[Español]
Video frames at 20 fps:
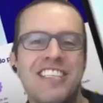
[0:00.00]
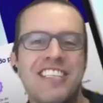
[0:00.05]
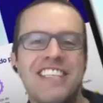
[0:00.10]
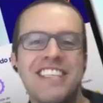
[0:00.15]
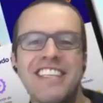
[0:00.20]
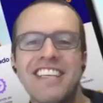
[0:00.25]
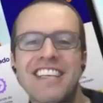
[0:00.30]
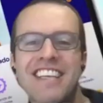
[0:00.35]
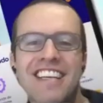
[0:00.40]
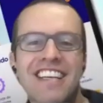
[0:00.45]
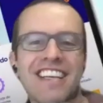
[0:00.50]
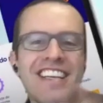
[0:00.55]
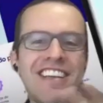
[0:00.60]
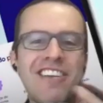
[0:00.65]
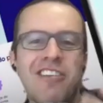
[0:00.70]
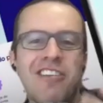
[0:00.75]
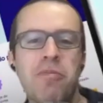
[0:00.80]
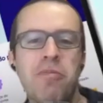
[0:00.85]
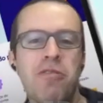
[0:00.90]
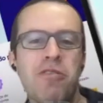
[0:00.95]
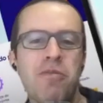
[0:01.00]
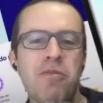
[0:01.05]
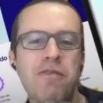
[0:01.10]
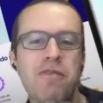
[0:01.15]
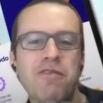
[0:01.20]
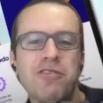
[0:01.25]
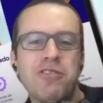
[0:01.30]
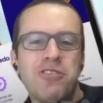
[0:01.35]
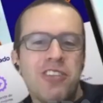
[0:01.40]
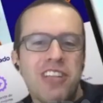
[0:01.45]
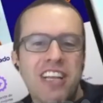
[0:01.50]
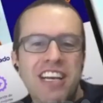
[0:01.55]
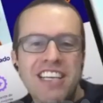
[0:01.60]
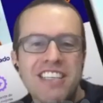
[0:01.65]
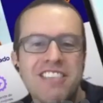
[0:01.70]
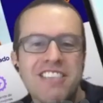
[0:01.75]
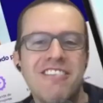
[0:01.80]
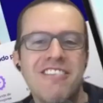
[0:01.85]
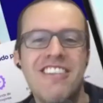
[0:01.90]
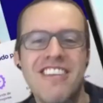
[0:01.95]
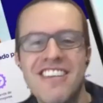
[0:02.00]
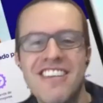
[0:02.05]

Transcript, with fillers: sé si cómo, funciona eso.